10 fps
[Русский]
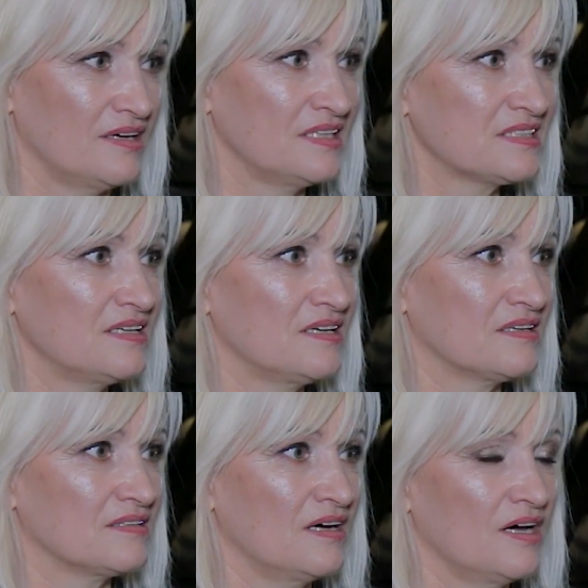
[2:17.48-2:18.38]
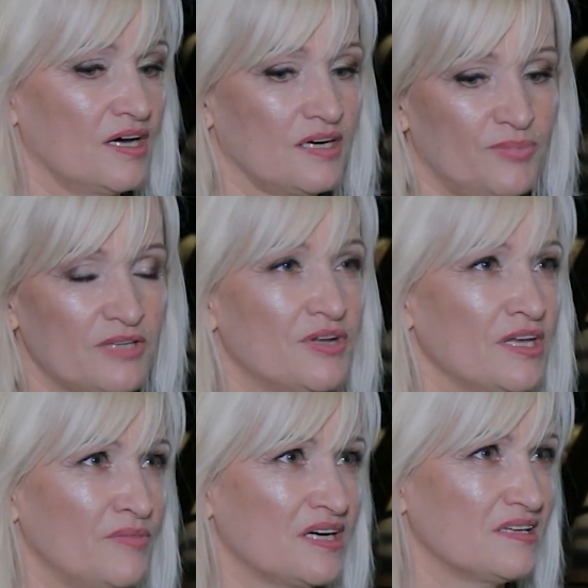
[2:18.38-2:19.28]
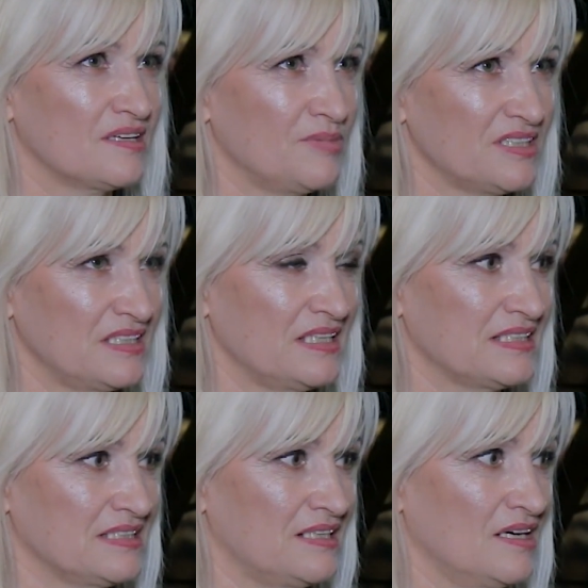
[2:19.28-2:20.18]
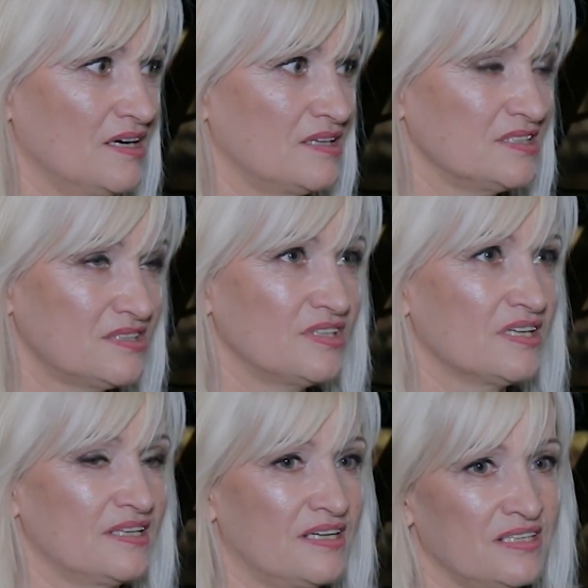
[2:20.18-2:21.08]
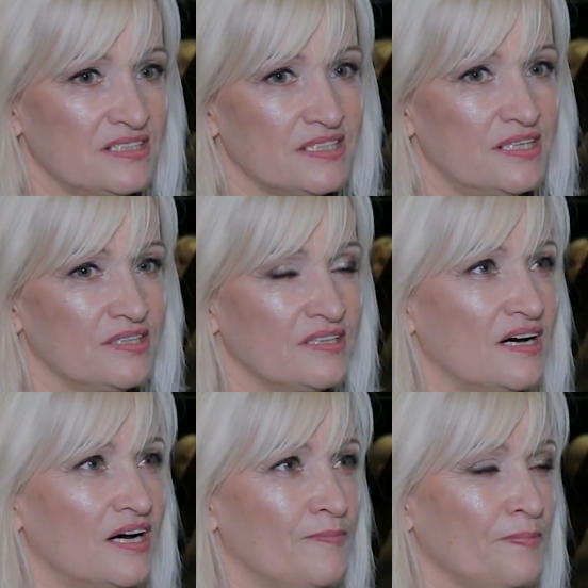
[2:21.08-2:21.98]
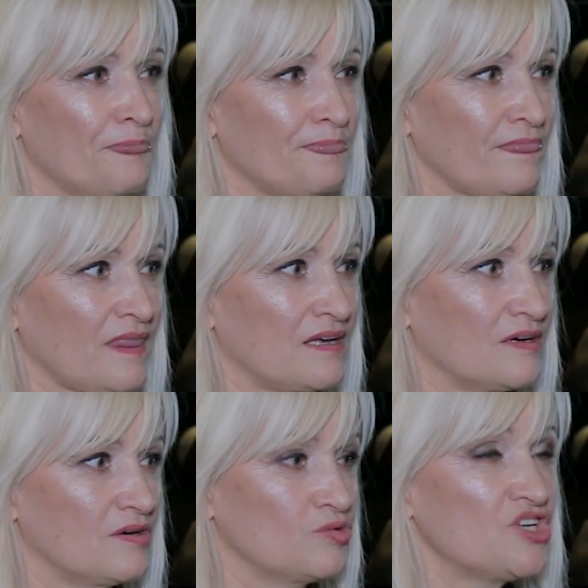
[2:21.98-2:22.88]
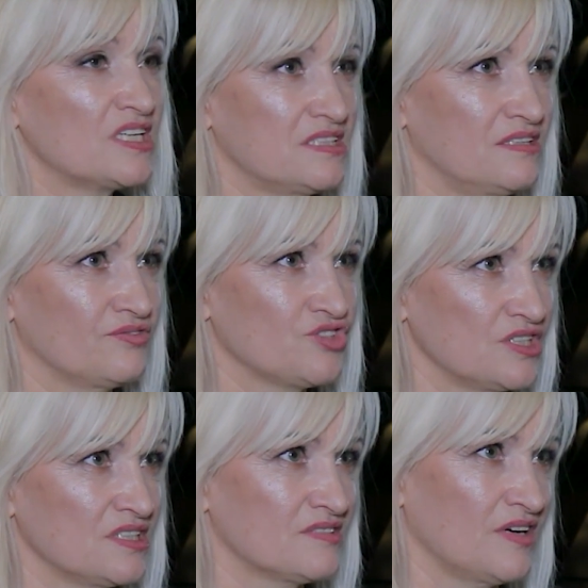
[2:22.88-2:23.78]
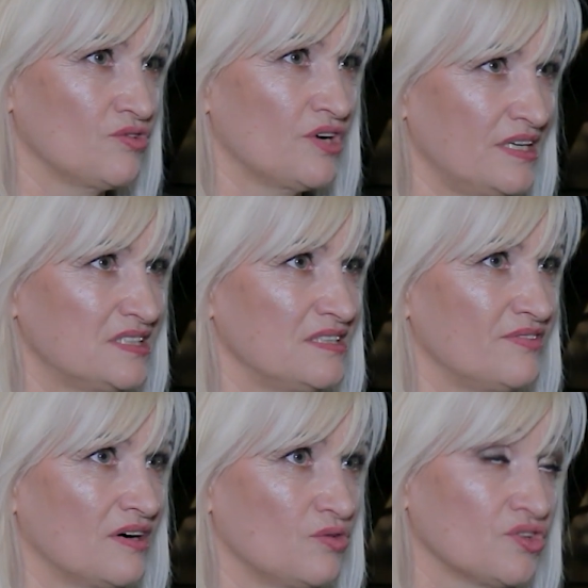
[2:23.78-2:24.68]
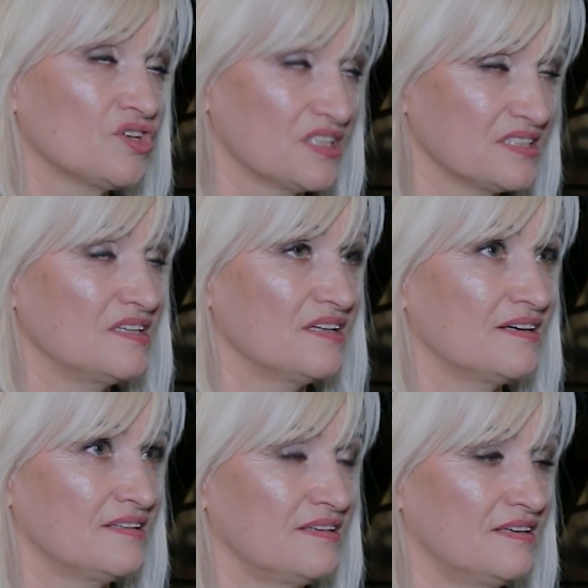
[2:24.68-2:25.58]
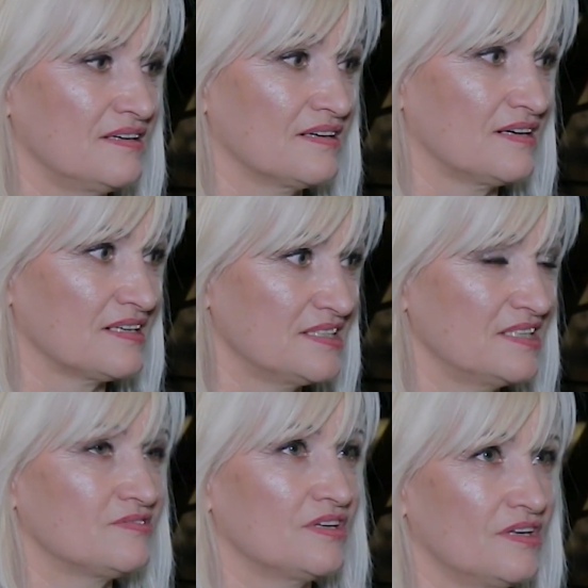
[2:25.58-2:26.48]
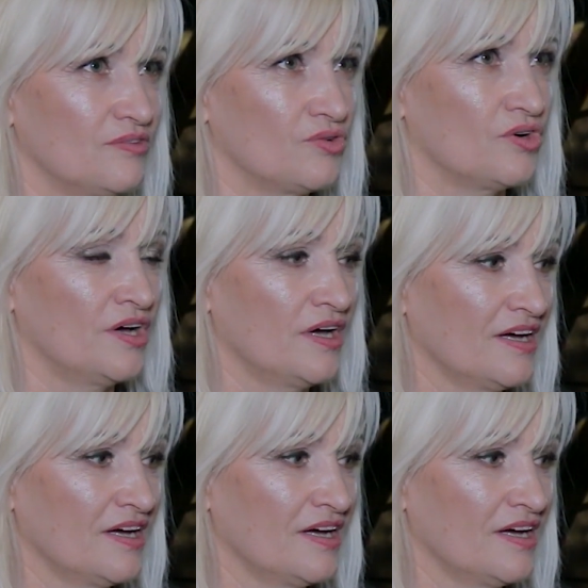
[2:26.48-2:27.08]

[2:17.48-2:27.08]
Если э, предприниматель, работодатель действительно нацелен на участие в жизни своего коллектива, он это сделает, и как следствие его